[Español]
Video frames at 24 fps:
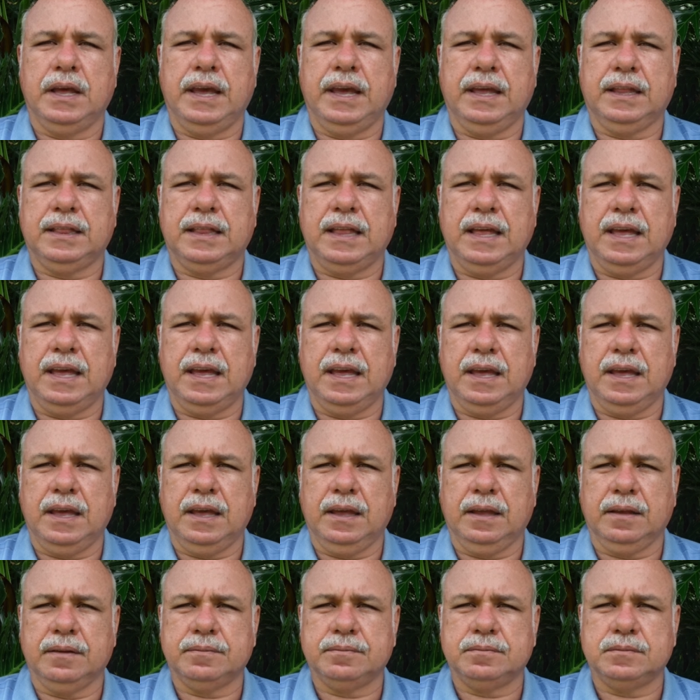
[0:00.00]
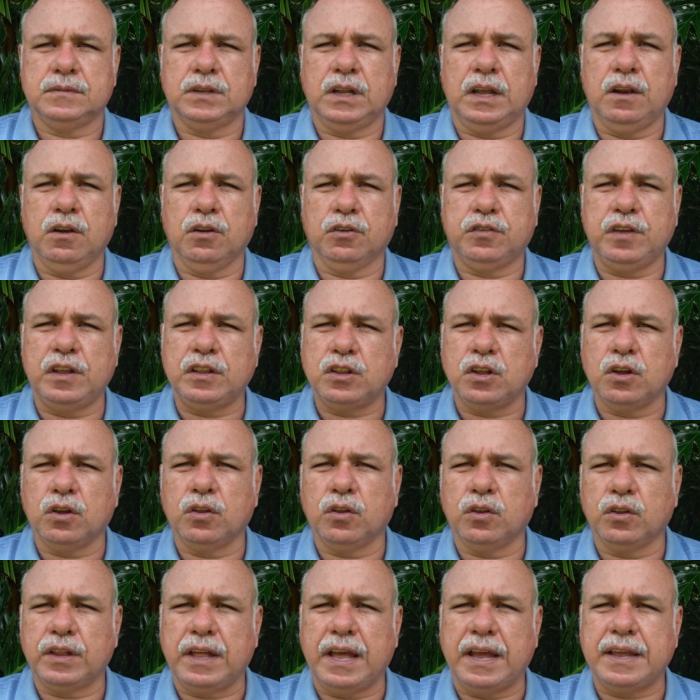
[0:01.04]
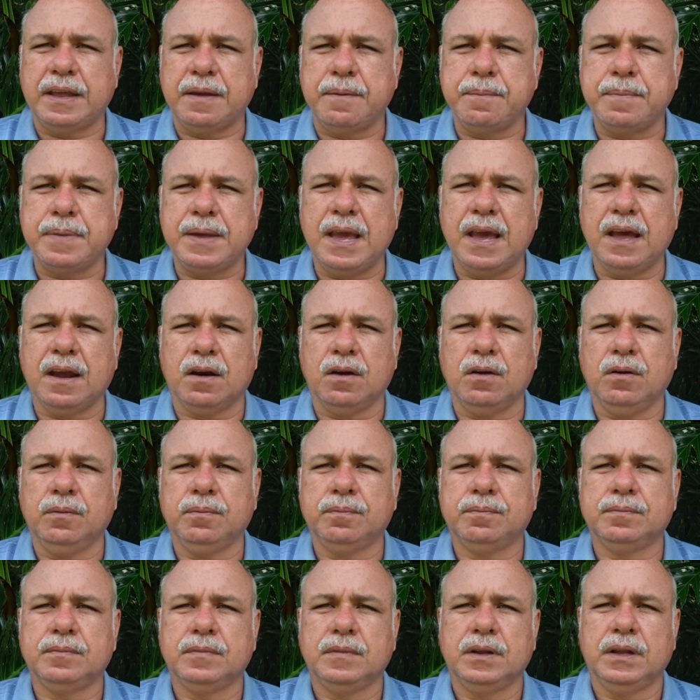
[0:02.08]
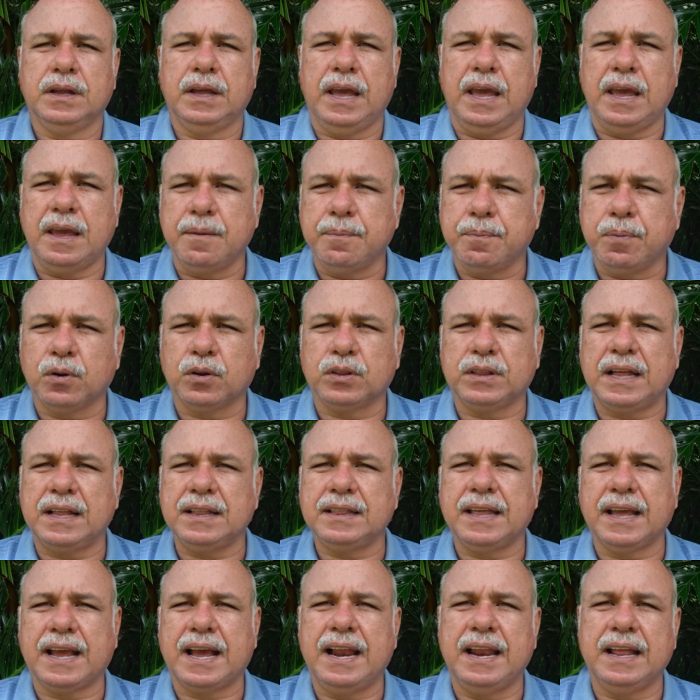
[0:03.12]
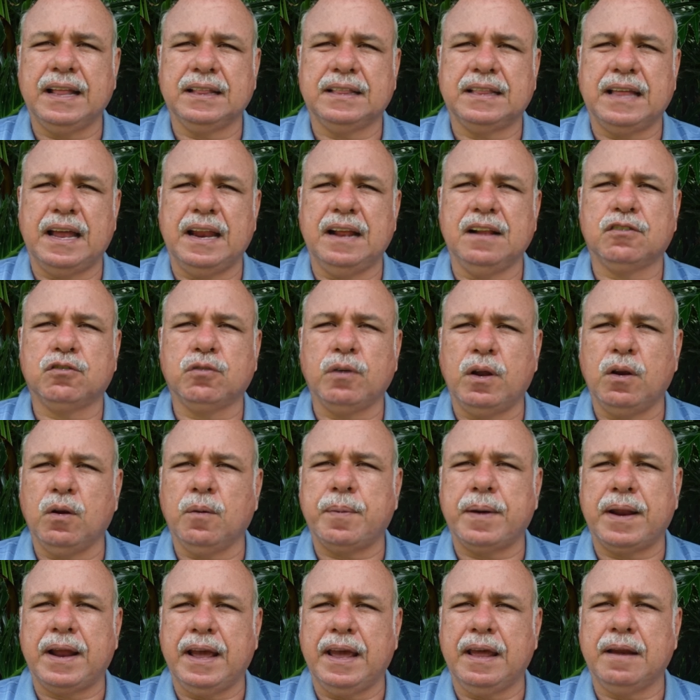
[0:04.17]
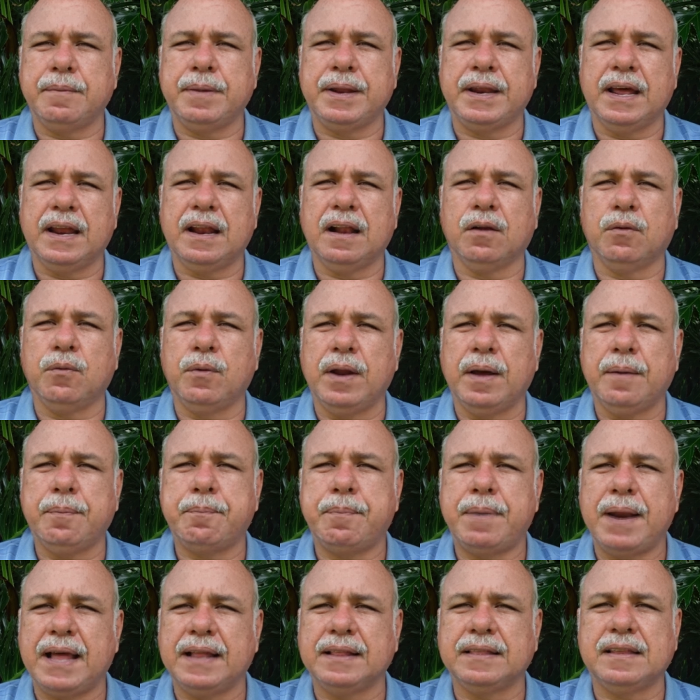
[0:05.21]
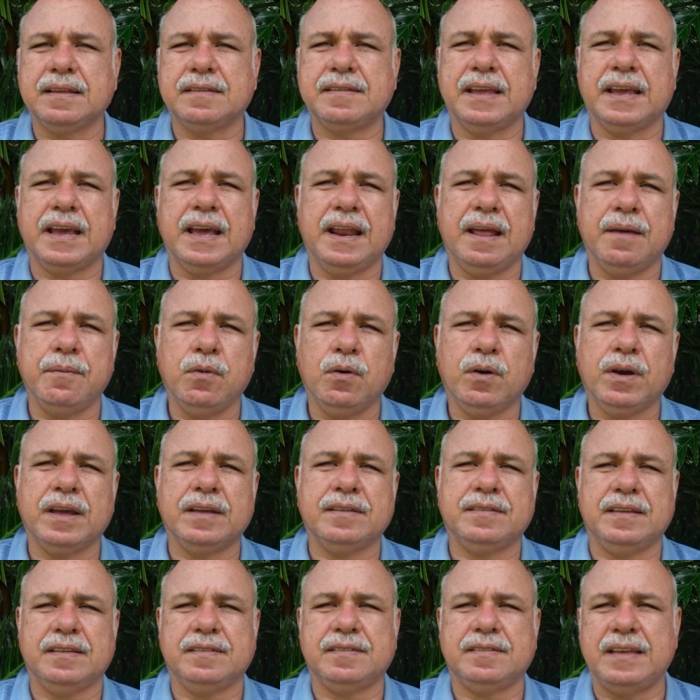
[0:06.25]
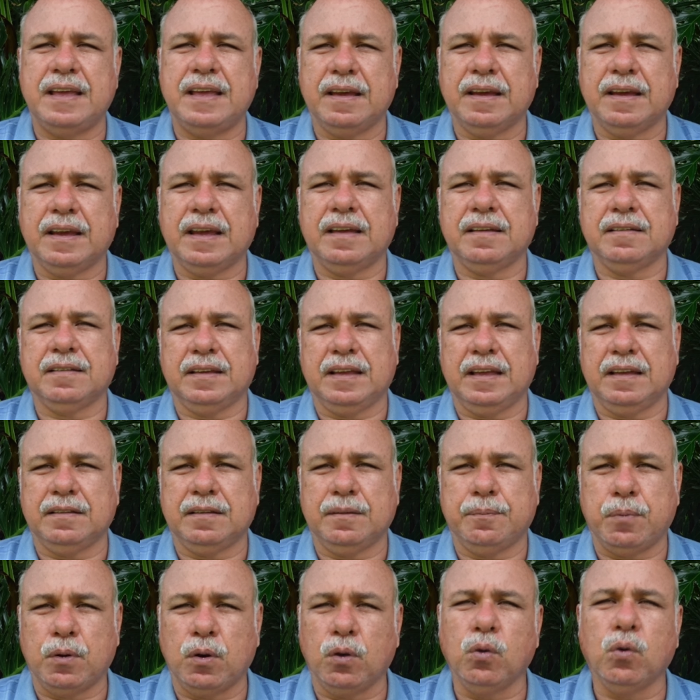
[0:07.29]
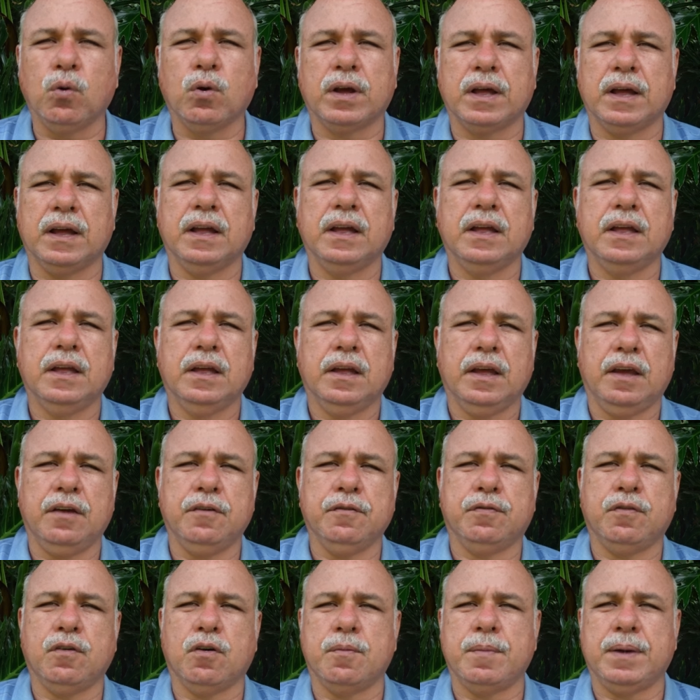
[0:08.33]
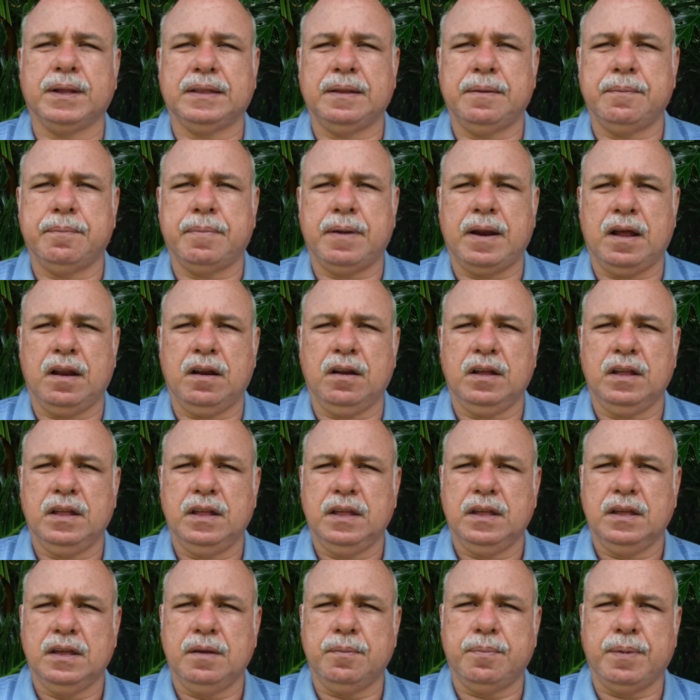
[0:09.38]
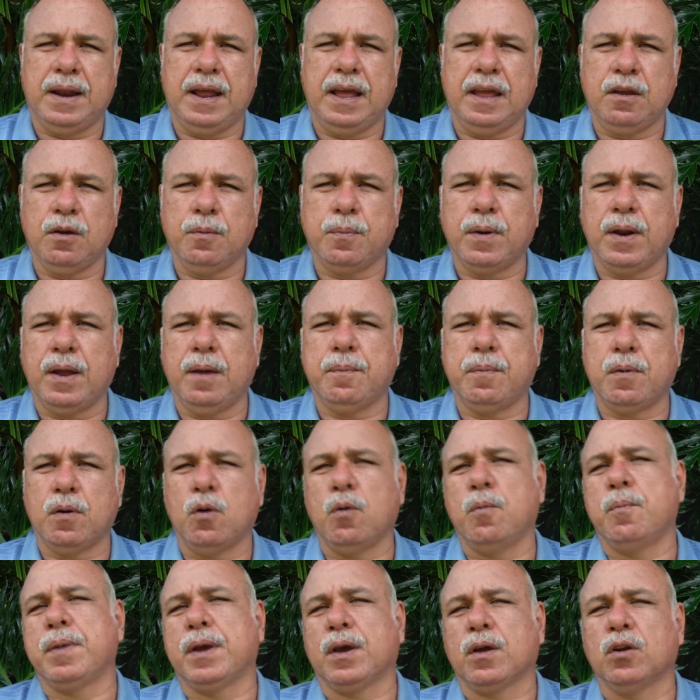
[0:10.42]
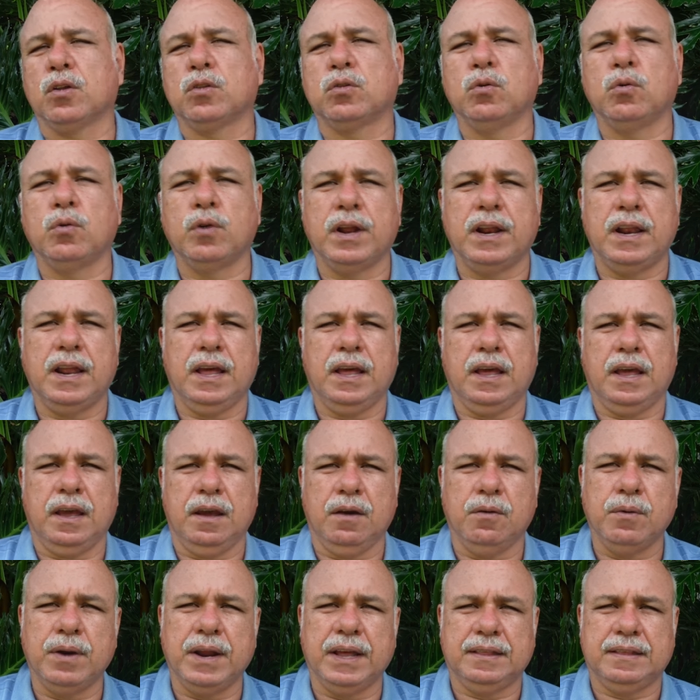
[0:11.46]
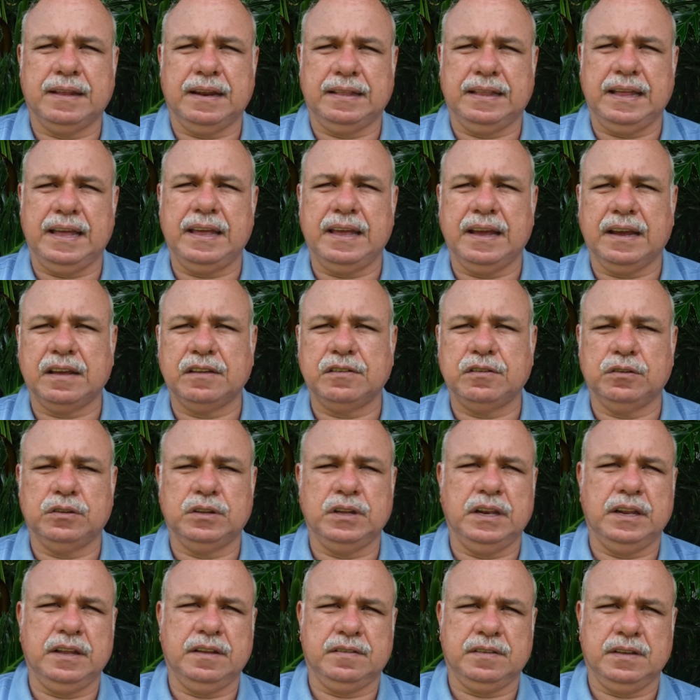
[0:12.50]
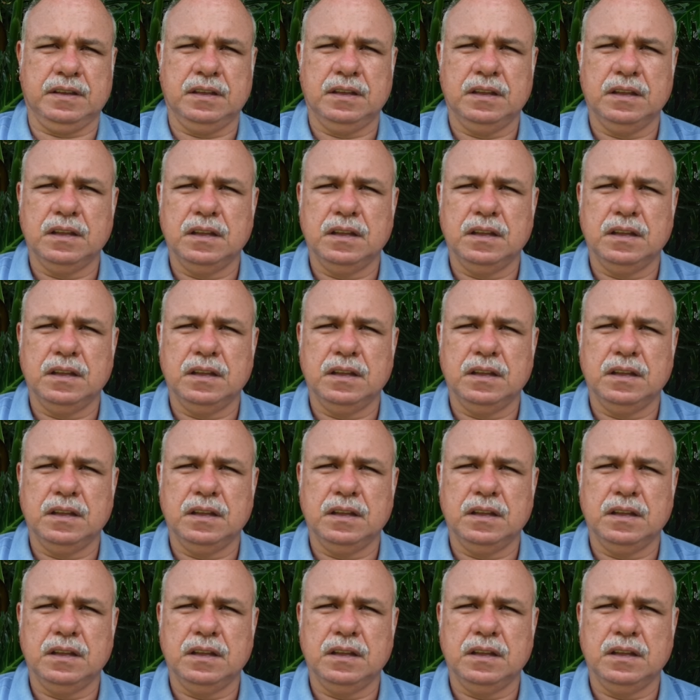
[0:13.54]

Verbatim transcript: Este, en los sitios donde hay invierno, es importante calentar el suelo para germinar algunas plantas si queremos que se, que, se produzcan en forma temprana. Y para ello, por ejemplo, los microtúneles es una estrategia que se utiliza.